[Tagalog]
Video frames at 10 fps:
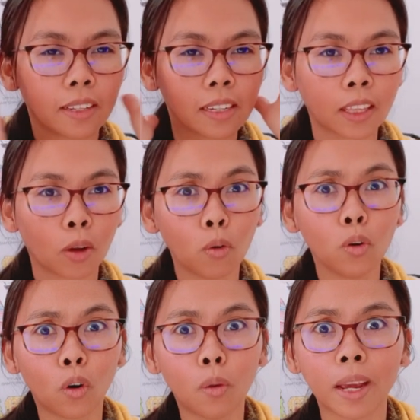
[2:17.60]
Sakit ang
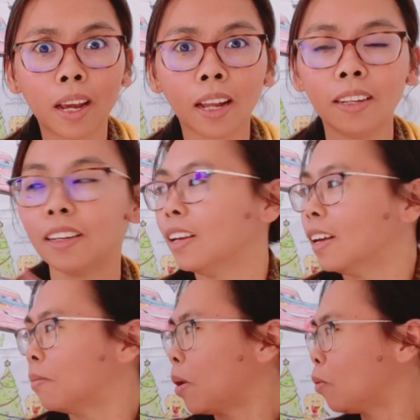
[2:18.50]
ulo ko, my God.
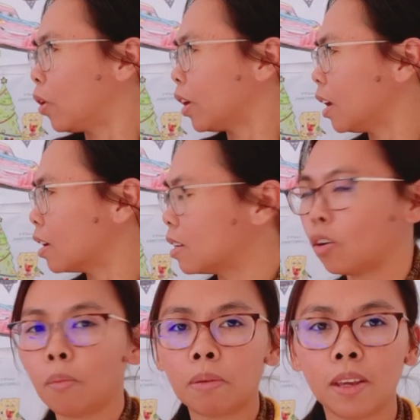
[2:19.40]
May working kasi
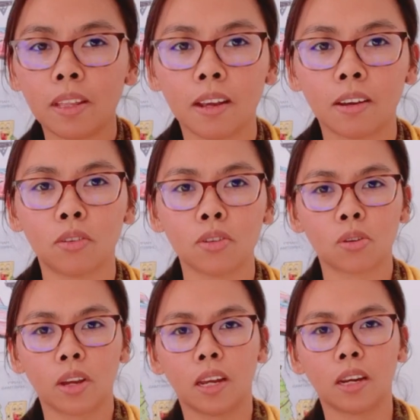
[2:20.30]
ako, may meeting ako.
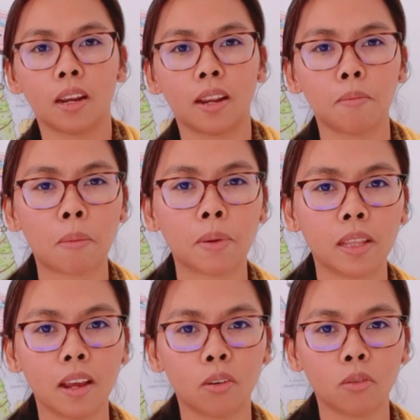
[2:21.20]
So, ayan,
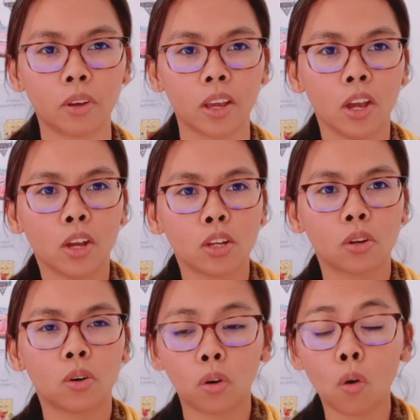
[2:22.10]
nagmamadali ako eh.
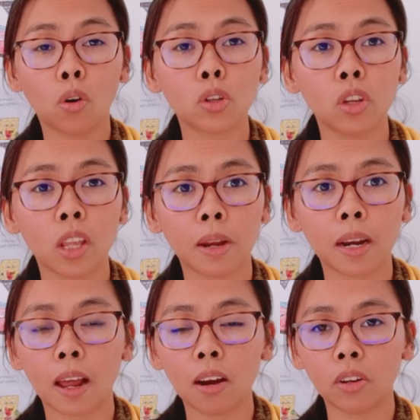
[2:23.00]
So, kung gusto din
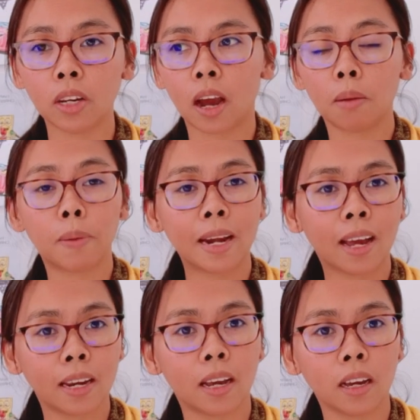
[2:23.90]
manalo ng
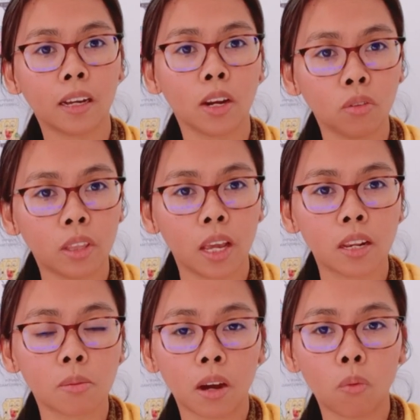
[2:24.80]
banana, ganun din.
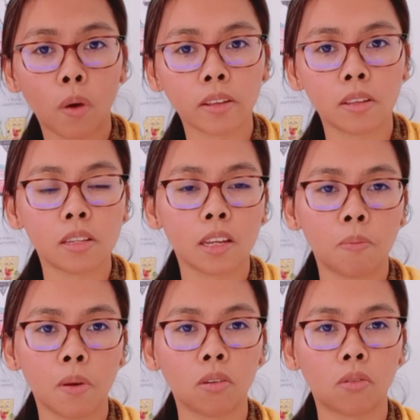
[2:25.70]
Sa mga YTC,
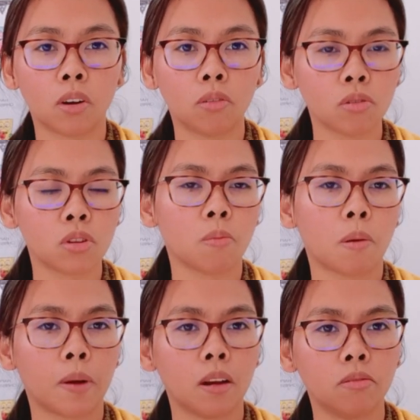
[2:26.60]
depende kung anong gusto yung
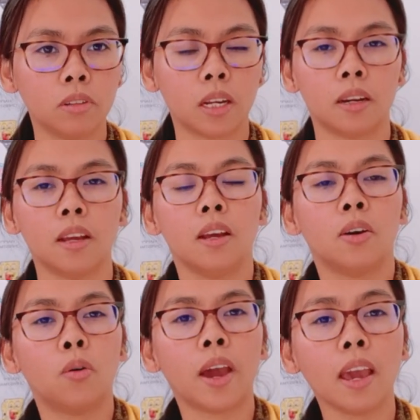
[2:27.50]
mapanalunan.
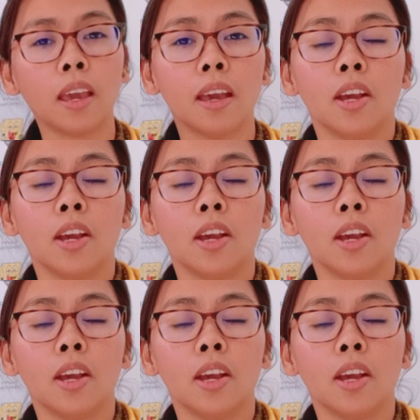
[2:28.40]
Okay?